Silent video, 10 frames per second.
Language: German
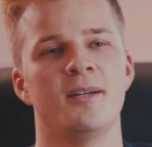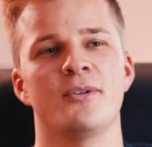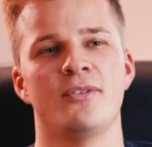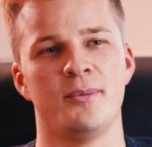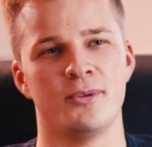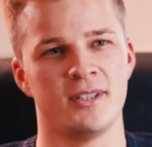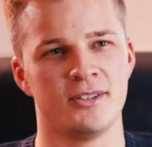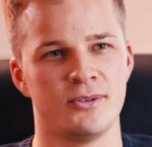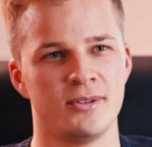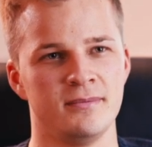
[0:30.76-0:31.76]
Name ist Fabio
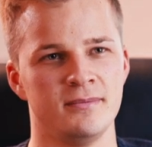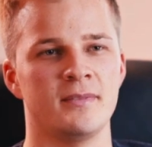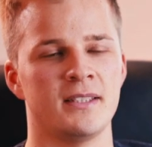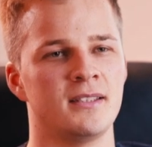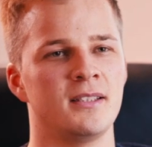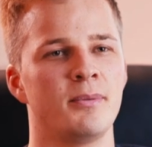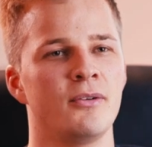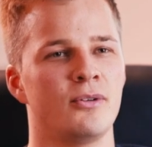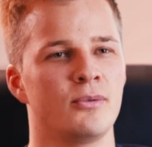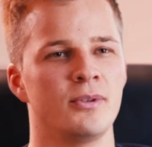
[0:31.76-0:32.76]
Katzer, das ist die
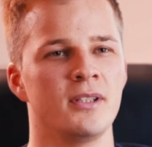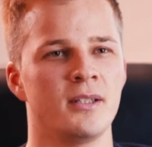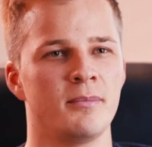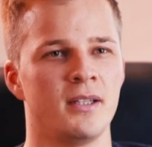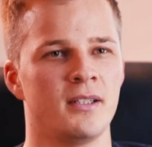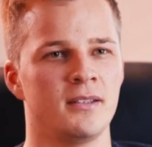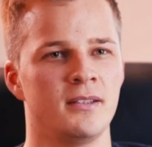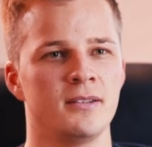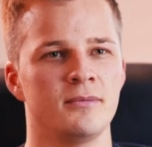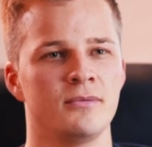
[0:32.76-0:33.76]
PV Green GmbH
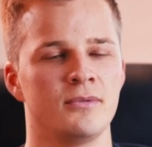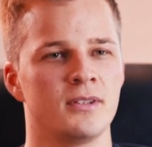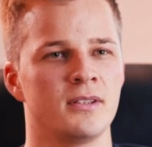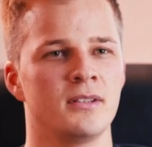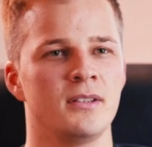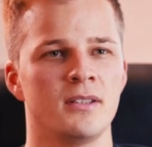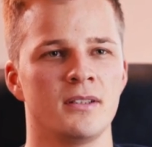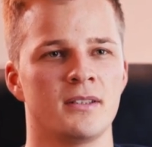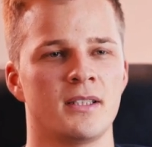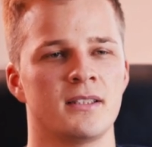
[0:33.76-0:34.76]
hier. Wir sind
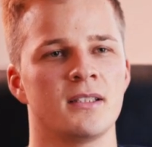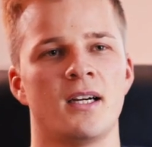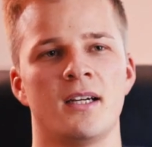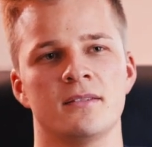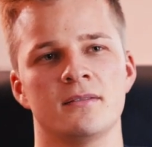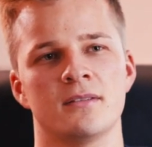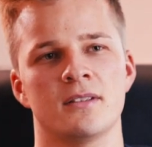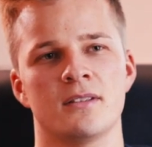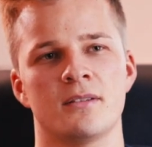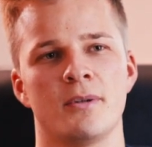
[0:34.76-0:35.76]
hier in Sachsenhagen,
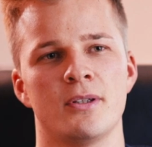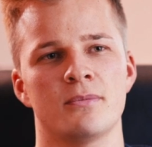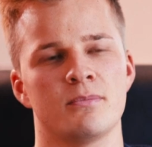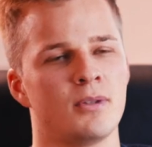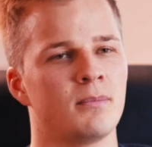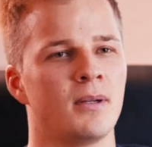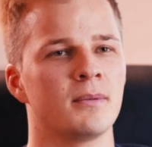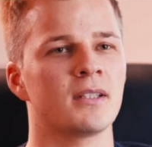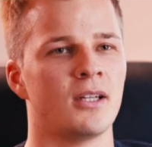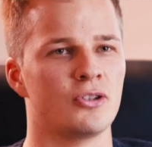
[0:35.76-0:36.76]
das ist bei, beim
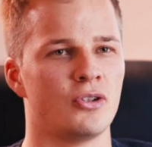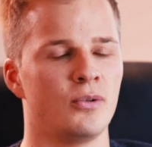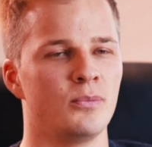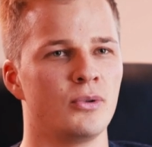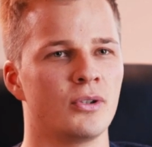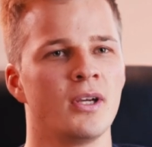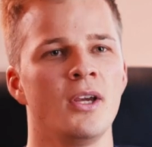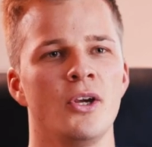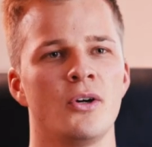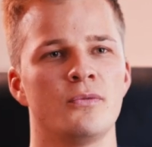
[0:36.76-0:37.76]
Landkreis Schaumburg
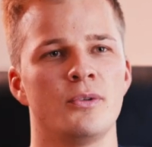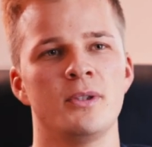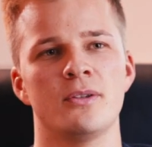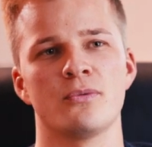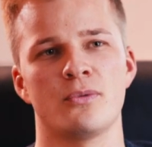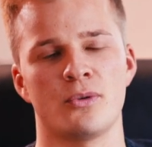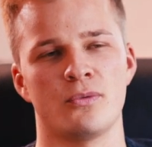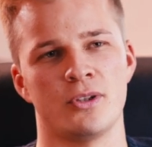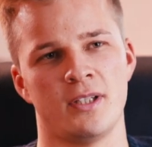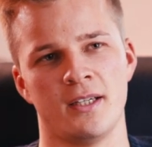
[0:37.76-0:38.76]
und wir bieten
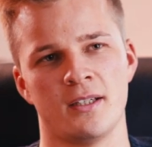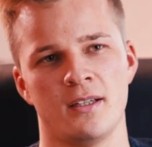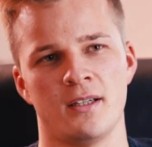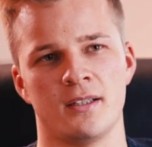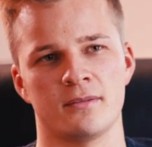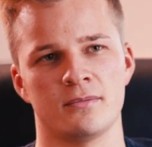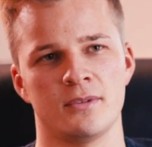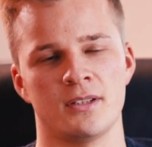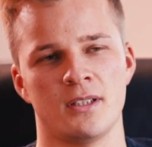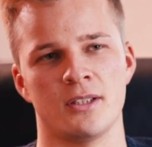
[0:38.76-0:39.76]

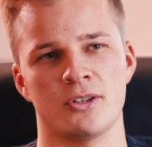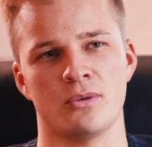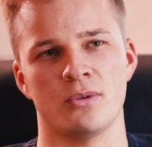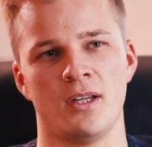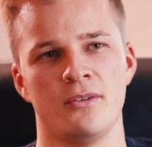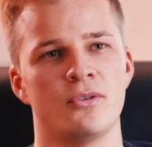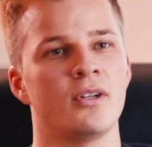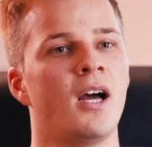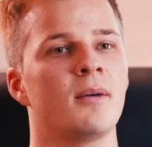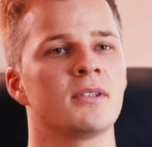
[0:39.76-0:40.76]
Photovoltaikanlageninstallationen an
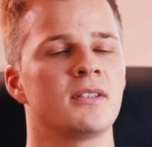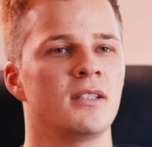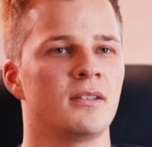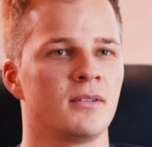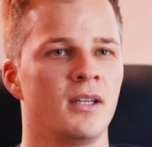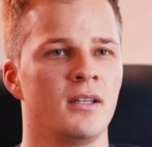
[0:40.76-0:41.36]
von A bis Z.